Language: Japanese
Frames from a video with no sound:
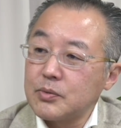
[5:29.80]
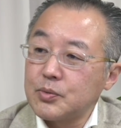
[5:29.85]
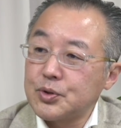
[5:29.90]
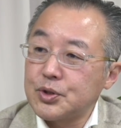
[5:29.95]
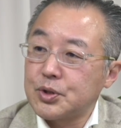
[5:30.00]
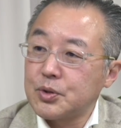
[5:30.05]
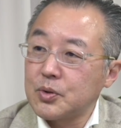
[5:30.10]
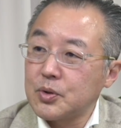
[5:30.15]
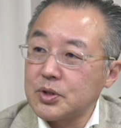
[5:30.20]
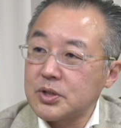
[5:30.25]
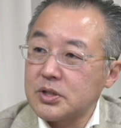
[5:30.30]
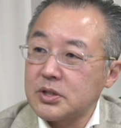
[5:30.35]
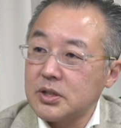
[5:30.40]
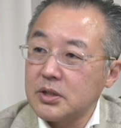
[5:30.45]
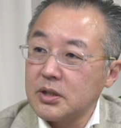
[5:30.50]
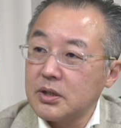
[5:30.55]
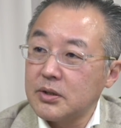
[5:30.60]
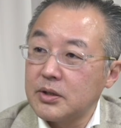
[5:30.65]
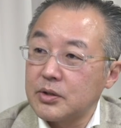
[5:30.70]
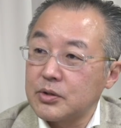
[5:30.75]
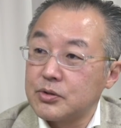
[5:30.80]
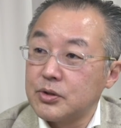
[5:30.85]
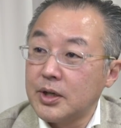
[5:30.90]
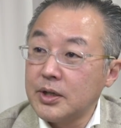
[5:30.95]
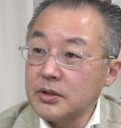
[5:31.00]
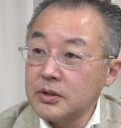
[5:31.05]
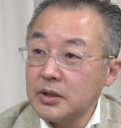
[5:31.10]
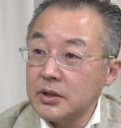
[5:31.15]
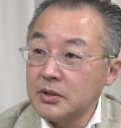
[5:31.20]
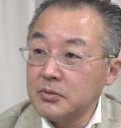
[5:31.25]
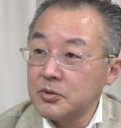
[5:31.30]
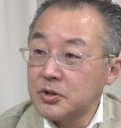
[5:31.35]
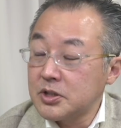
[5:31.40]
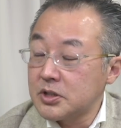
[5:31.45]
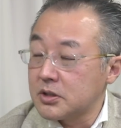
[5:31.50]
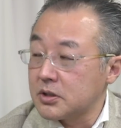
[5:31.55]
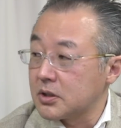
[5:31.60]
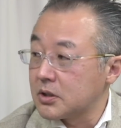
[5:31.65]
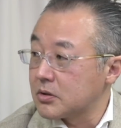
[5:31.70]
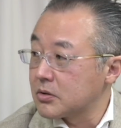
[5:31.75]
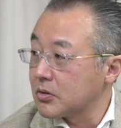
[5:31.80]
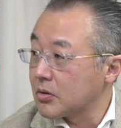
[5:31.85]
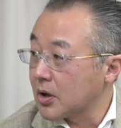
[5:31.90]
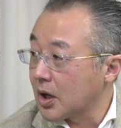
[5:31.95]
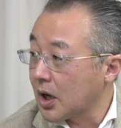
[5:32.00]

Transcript: 負傷してグアンタナモ基地にいると